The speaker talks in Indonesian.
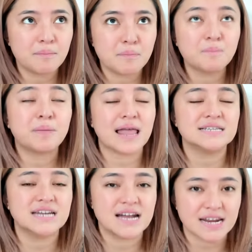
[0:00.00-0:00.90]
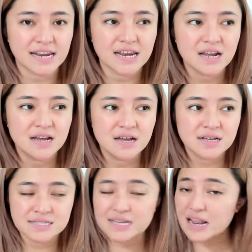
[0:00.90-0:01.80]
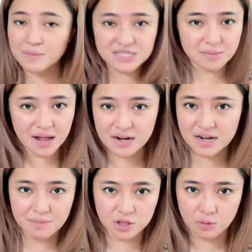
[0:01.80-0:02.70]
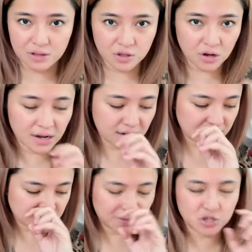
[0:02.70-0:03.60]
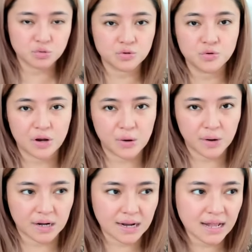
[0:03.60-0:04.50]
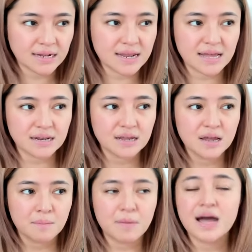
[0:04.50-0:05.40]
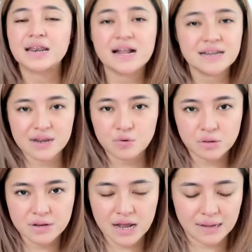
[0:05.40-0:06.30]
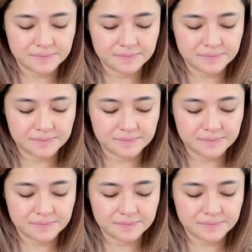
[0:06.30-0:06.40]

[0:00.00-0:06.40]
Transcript: mempelajari segala macam hal dari mentor-mentor dan spiritual guru yang gue kenal dan mengenal diri gue lebih dalam